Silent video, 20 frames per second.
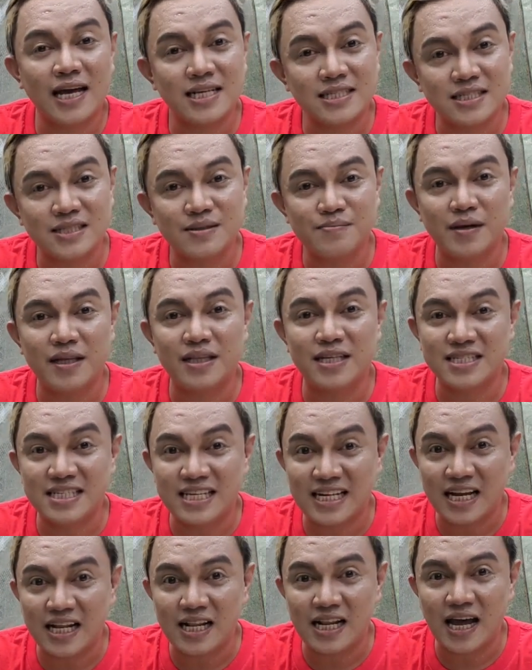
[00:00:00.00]
as
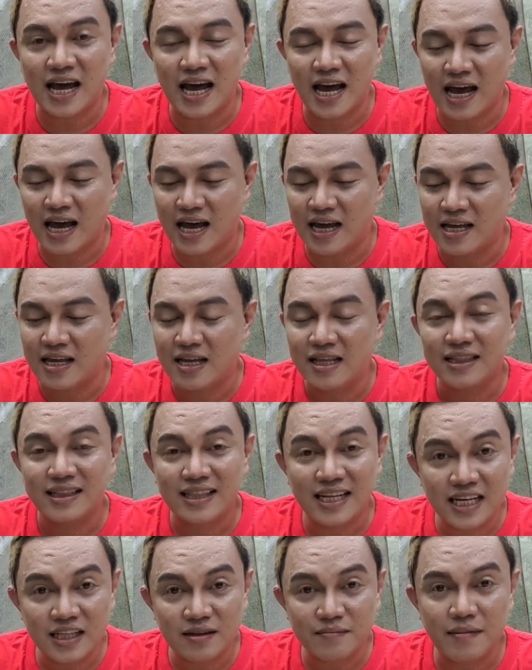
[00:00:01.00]
medicinal uh,
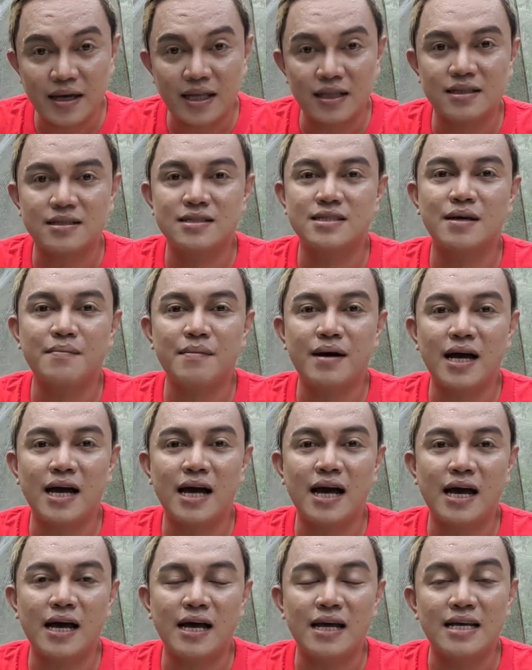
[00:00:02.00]
treatment sa
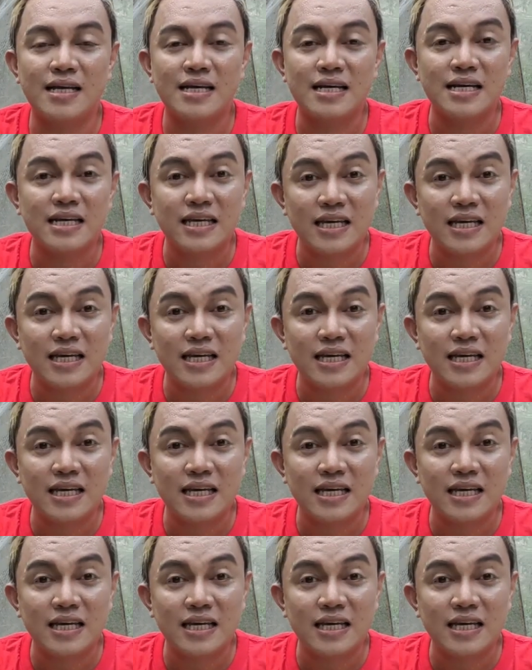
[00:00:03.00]
mga